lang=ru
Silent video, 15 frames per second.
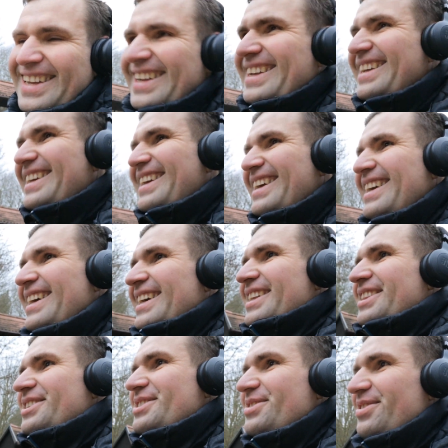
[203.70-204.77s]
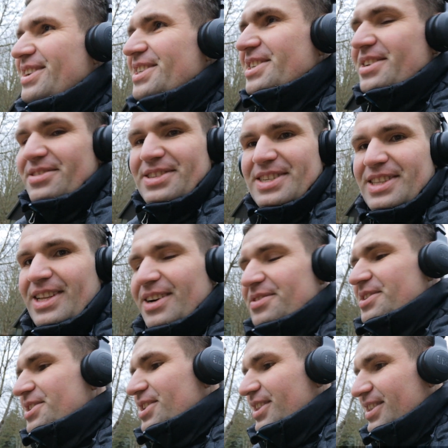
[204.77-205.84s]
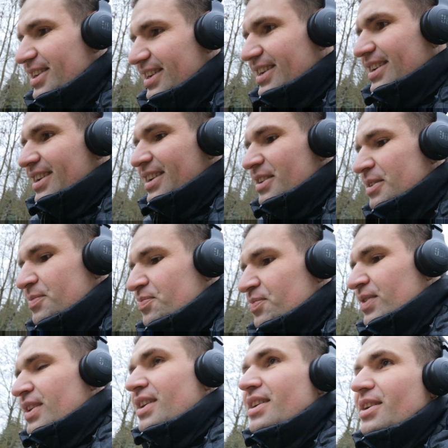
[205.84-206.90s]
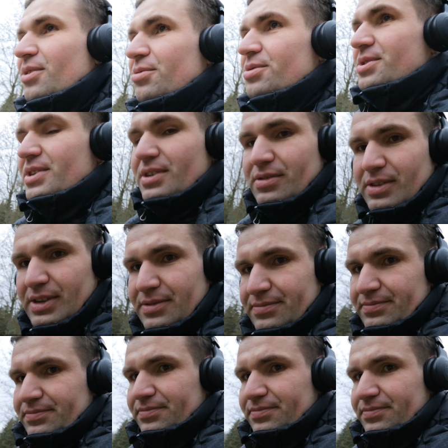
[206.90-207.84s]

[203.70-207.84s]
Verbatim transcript: То есть вежливость – главная черта русского